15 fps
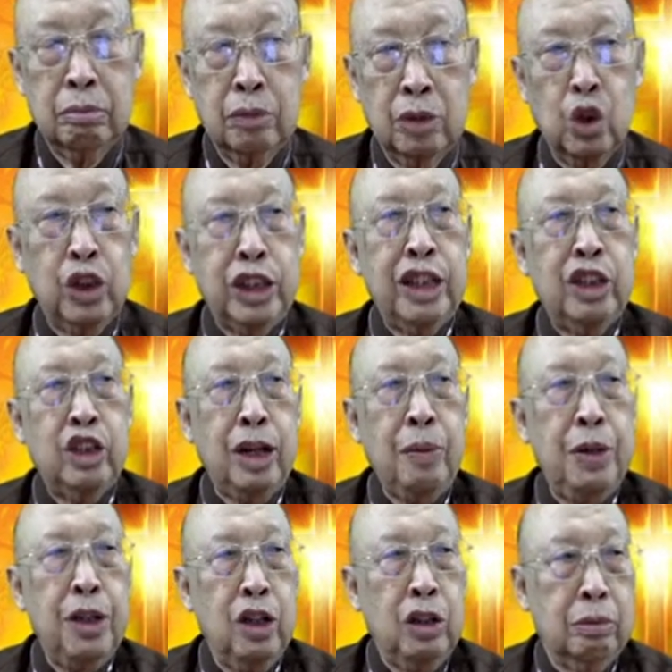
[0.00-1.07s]
สุดที่ทะเล
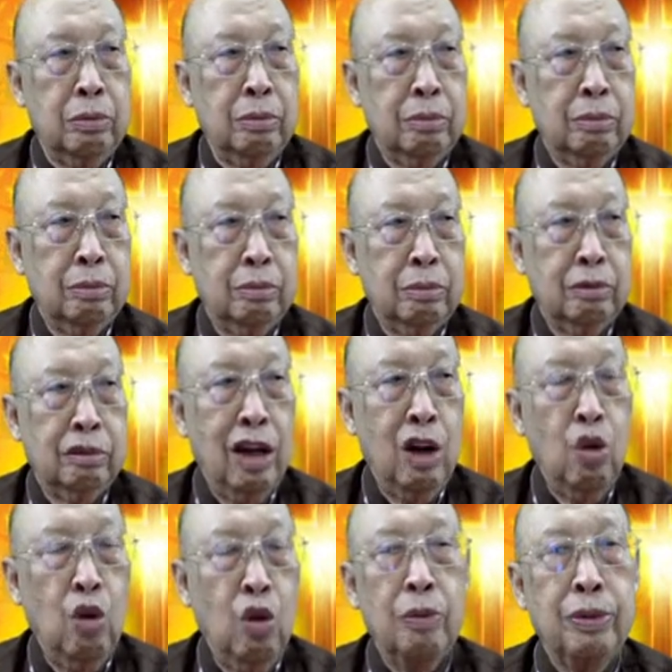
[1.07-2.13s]
พี่น้องว่า
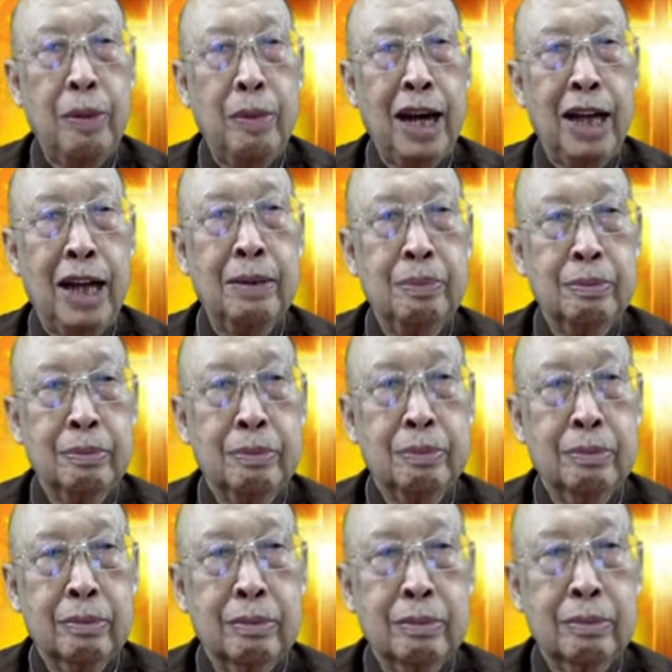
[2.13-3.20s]
เขาห่วมทำงาน
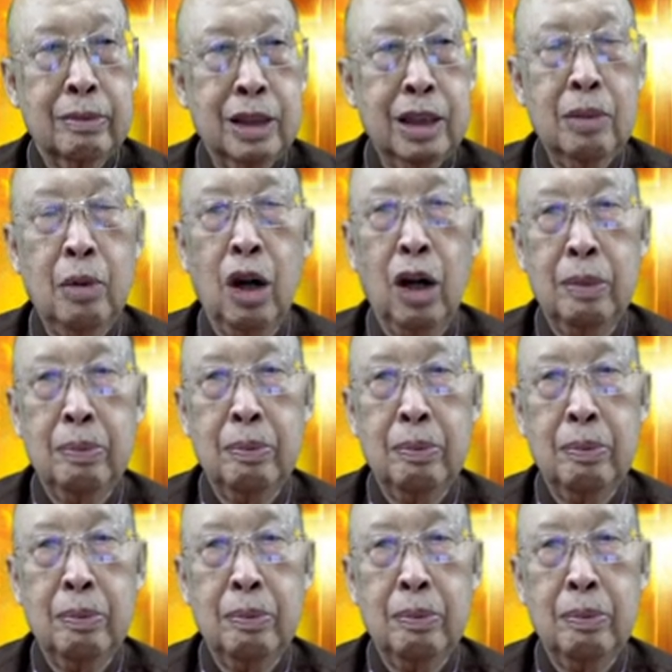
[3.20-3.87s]
จือบอก